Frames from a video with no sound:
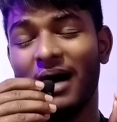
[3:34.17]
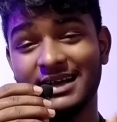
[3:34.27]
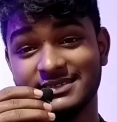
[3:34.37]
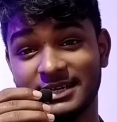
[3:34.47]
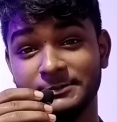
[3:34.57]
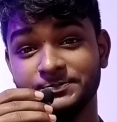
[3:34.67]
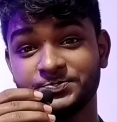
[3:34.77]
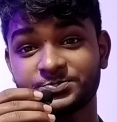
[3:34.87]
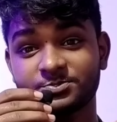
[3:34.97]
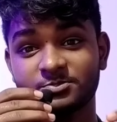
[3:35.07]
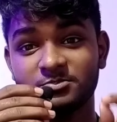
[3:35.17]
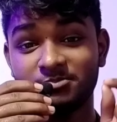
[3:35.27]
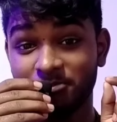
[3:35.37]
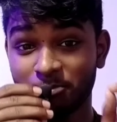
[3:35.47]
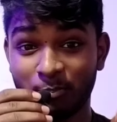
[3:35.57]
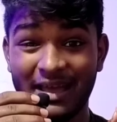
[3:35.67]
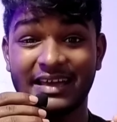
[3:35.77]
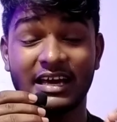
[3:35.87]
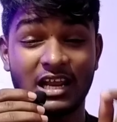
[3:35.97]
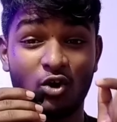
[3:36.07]
भाई साहब
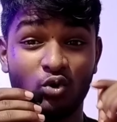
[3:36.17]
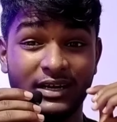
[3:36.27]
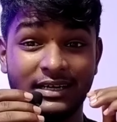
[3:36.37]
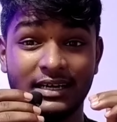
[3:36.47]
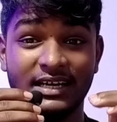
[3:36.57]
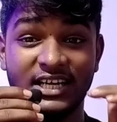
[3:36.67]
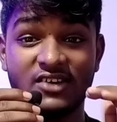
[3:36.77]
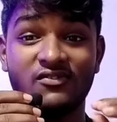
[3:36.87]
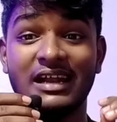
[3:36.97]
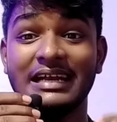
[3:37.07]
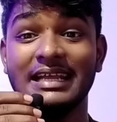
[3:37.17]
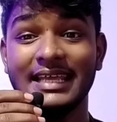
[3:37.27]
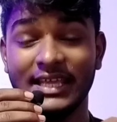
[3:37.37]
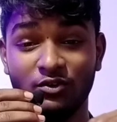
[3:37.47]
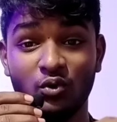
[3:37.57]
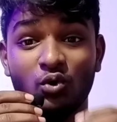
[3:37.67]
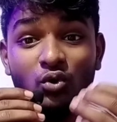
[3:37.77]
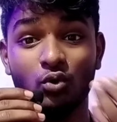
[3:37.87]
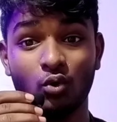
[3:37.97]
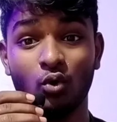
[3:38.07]
मैं कह रहा हूँ डेफिनेटली यू
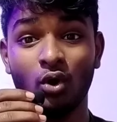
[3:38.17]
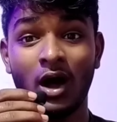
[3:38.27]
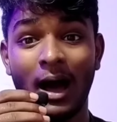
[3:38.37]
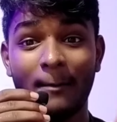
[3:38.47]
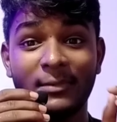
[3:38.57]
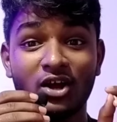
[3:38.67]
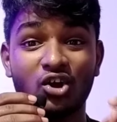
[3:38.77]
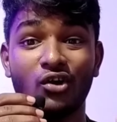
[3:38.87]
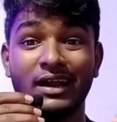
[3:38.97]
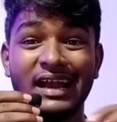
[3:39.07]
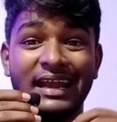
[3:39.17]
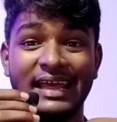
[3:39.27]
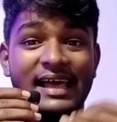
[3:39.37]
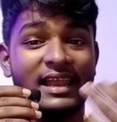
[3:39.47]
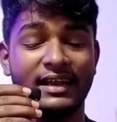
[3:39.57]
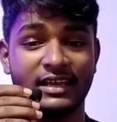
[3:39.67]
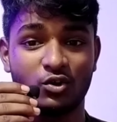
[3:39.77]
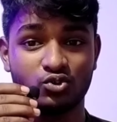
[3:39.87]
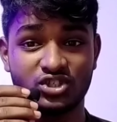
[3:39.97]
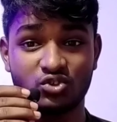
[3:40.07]
विल ग्रो अपना कंटेंट नया लाने
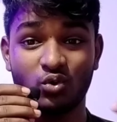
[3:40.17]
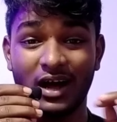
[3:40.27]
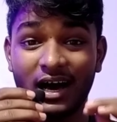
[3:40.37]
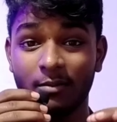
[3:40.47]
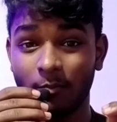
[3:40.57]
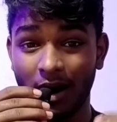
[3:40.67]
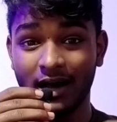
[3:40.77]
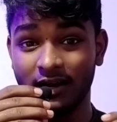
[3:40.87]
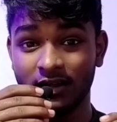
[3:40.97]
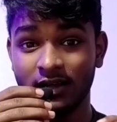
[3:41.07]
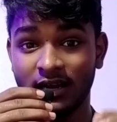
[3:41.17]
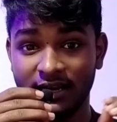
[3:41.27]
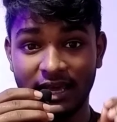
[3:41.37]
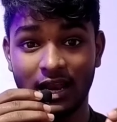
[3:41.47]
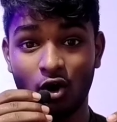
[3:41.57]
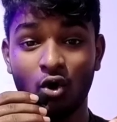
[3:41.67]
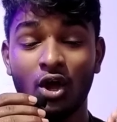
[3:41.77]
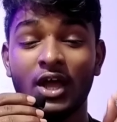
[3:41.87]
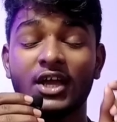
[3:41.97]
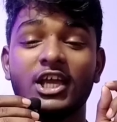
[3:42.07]
की कोशिश को हर बार नया लाओ
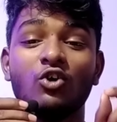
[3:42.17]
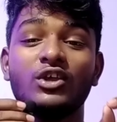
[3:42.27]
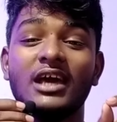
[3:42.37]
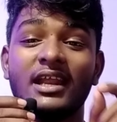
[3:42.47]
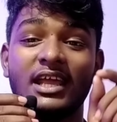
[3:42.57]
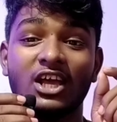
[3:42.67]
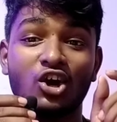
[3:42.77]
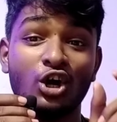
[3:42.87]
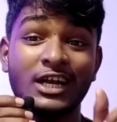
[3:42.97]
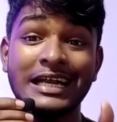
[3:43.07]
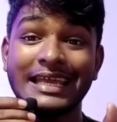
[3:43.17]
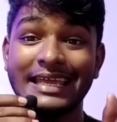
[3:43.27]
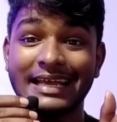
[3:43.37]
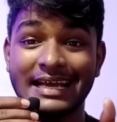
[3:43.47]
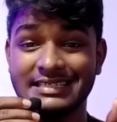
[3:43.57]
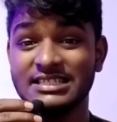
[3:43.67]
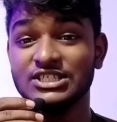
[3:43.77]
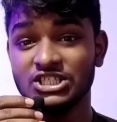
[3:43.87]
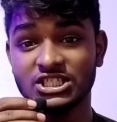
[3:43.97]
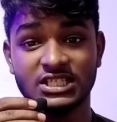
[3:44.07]
क्योंकि यार एक कंटेंट एक
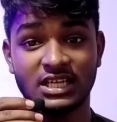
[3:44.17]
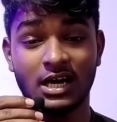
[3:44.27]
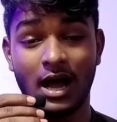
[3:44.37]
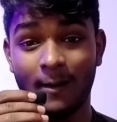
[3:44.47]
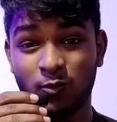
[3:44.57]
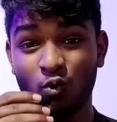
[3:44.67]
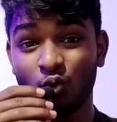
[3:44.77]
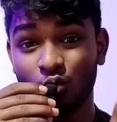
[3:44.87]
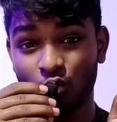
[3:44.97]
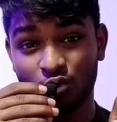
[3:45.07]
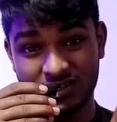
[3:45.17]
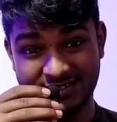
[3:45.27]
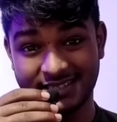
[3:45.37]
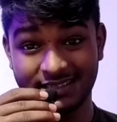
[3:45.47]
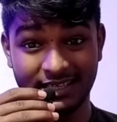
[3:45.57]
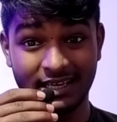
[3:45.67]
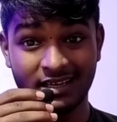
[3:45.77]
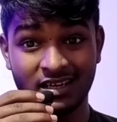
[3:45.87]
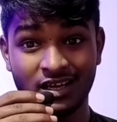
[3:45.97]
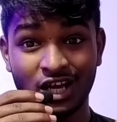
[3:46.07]
ऐसी चीज़ है ना आपको ग्रो कर सकती है
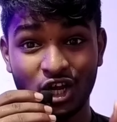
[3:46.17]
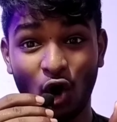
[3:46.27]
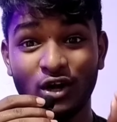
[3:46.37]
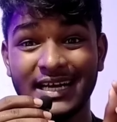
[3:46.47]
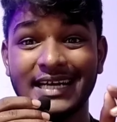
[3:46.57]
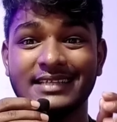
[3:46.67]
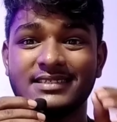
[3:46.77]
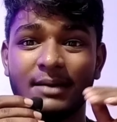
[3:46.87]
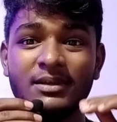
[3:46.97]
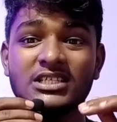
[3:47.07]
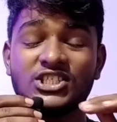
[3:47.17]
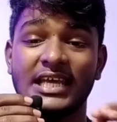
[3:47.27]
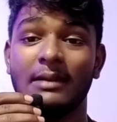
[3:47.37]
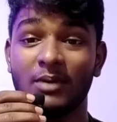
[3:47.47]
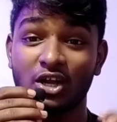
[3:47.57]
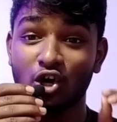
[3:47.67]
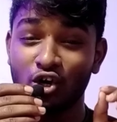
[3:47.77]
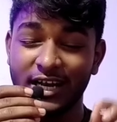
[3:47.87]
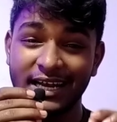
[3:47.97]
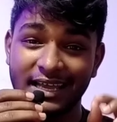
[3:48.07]
कंटेंट सभी चैनल पे
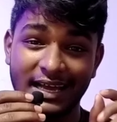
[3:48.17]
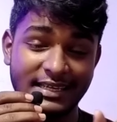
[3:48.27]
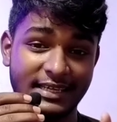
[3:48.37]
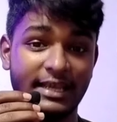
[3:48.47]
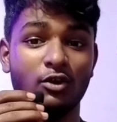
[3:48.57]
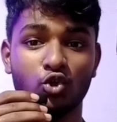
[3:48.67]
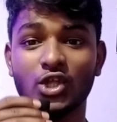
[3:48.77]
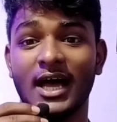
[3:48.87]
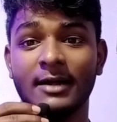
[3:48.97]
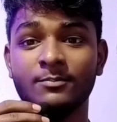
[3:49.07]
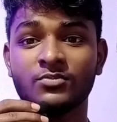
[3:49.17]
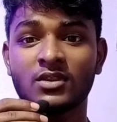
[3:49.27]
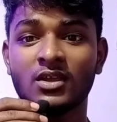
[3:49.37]
कंटेंट का ही खेल होता है